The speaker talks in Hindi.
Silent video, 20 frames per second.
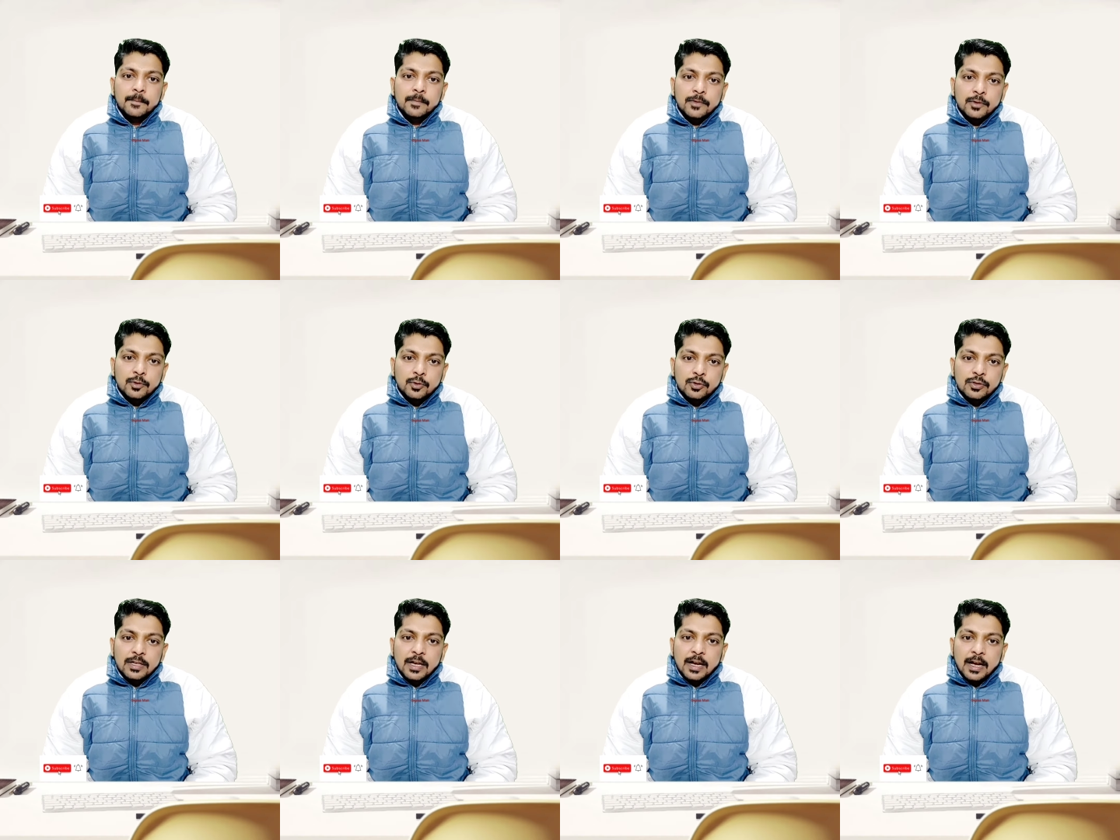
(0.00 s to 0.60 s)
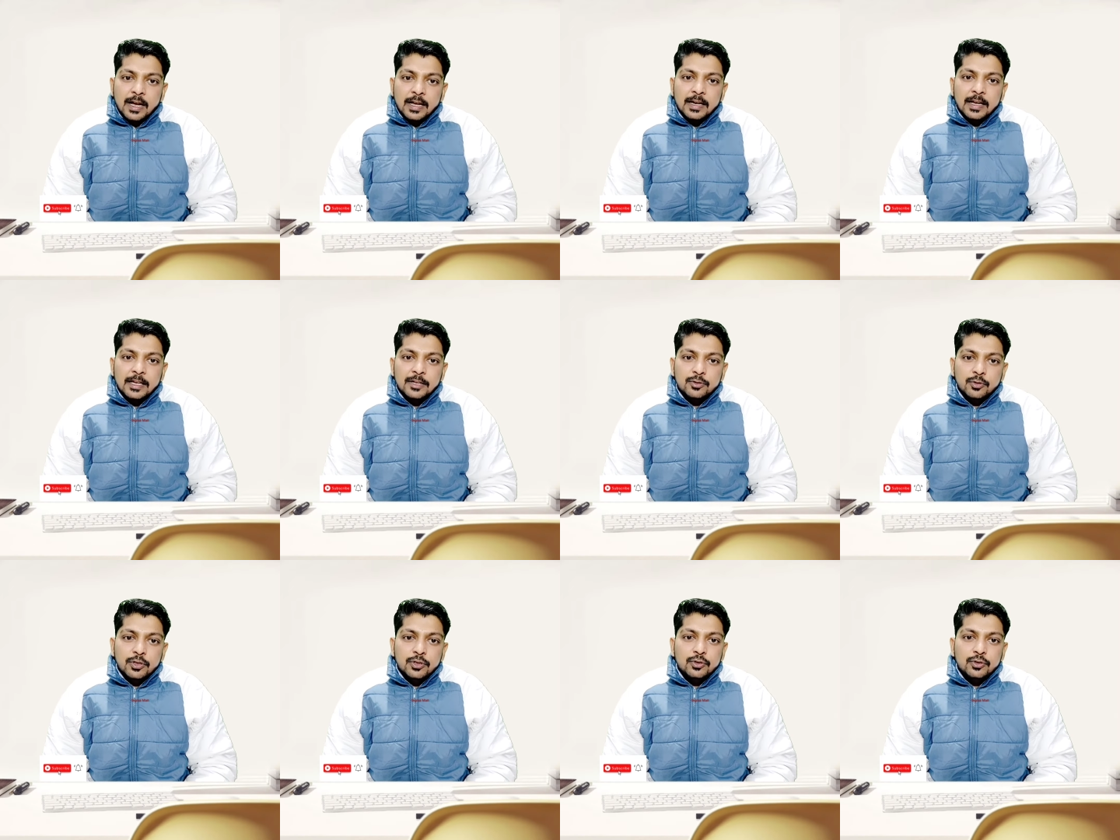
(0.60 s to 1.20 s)
जो उसका खाना है
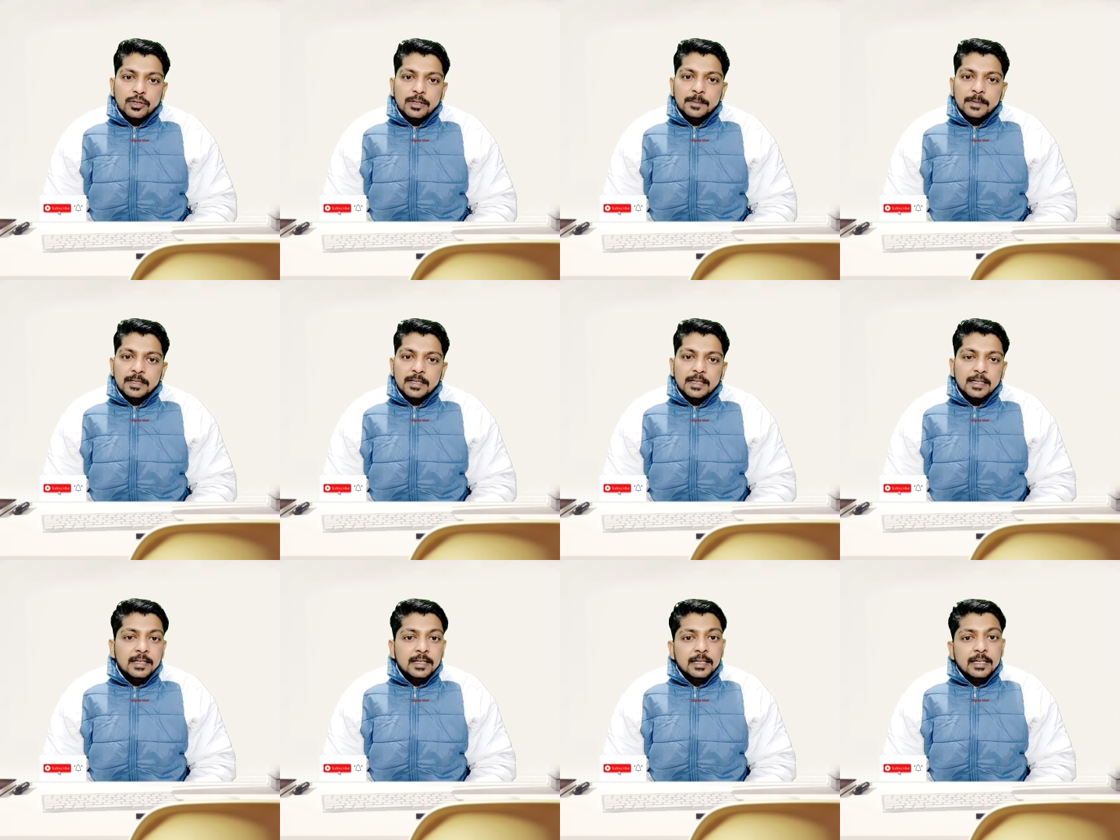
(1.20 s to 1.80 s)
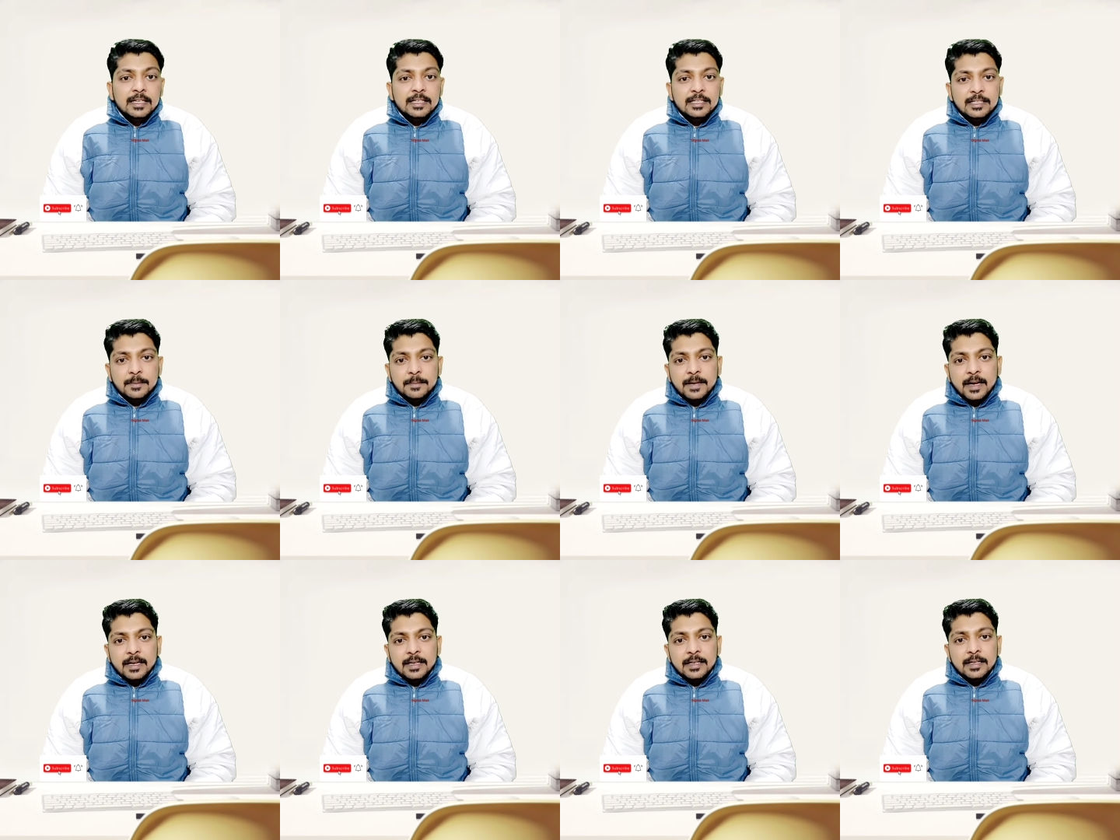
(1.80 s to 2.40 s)
छोटी छोटी मछली जब
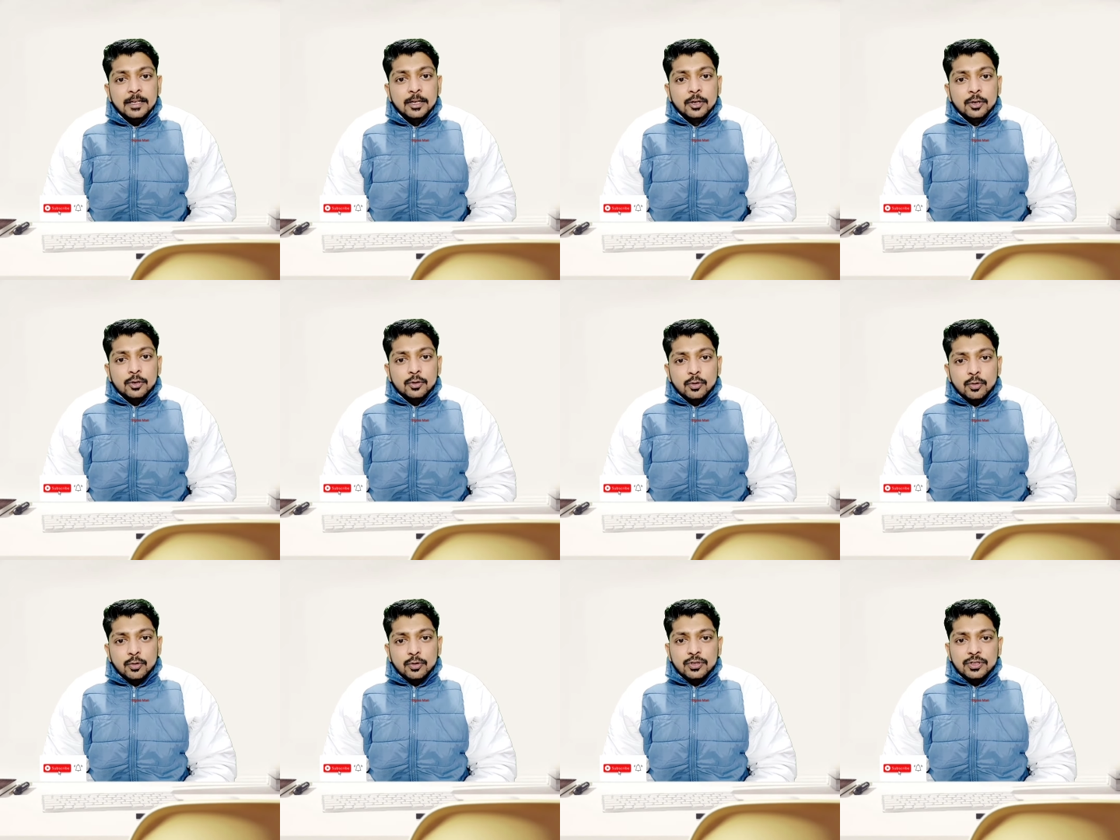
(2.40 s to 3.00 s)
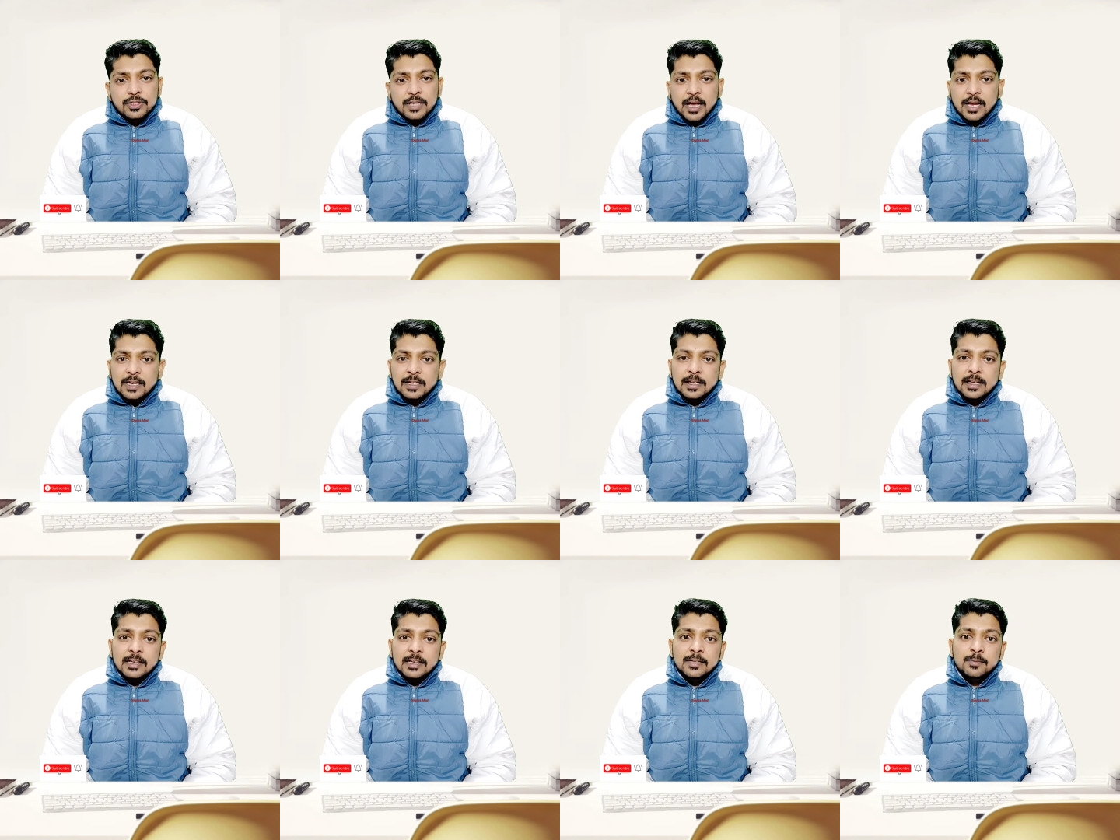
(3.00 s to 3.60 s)
डाली तो उस शार्क
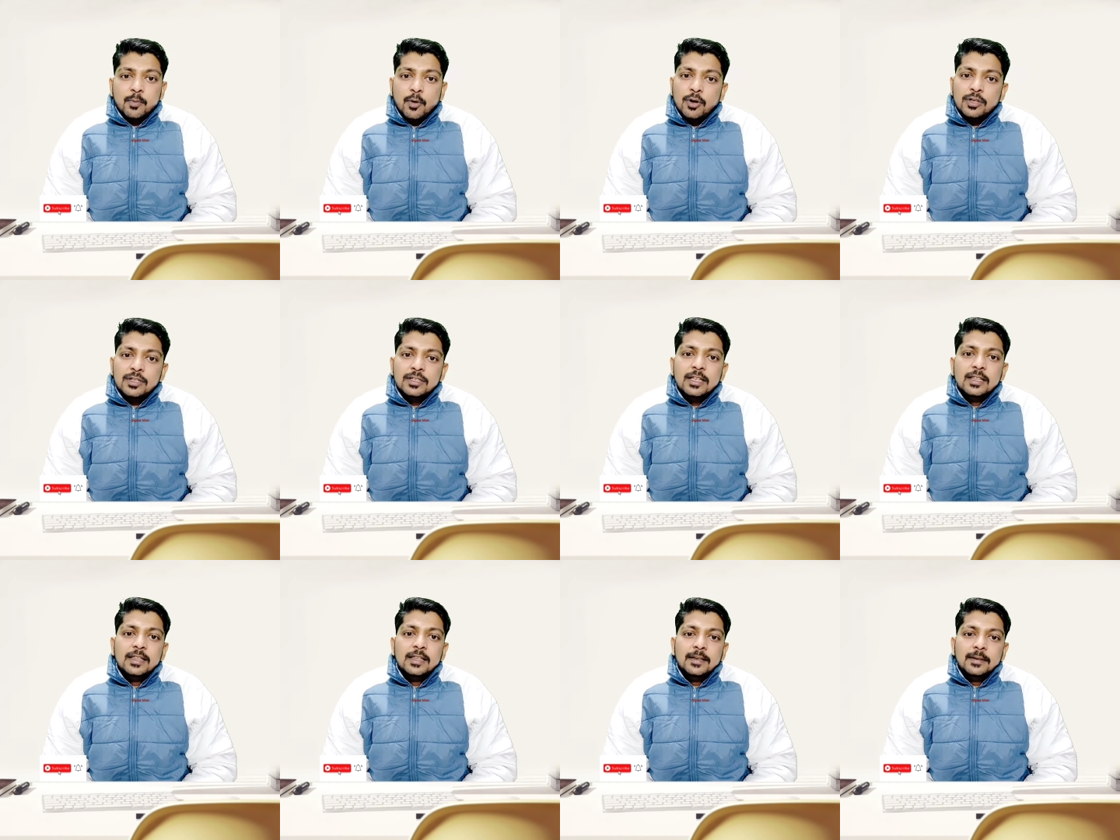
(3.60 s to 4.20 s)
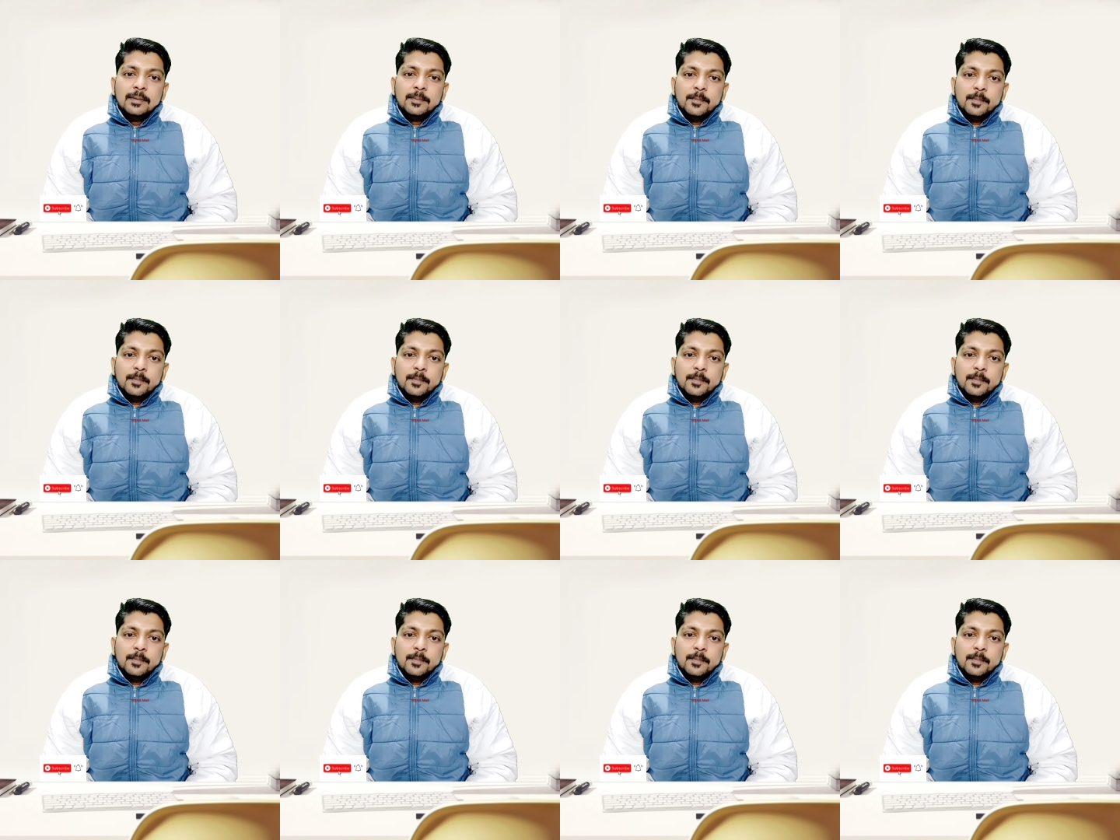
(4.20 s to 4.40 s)
ने बहुत जल्दी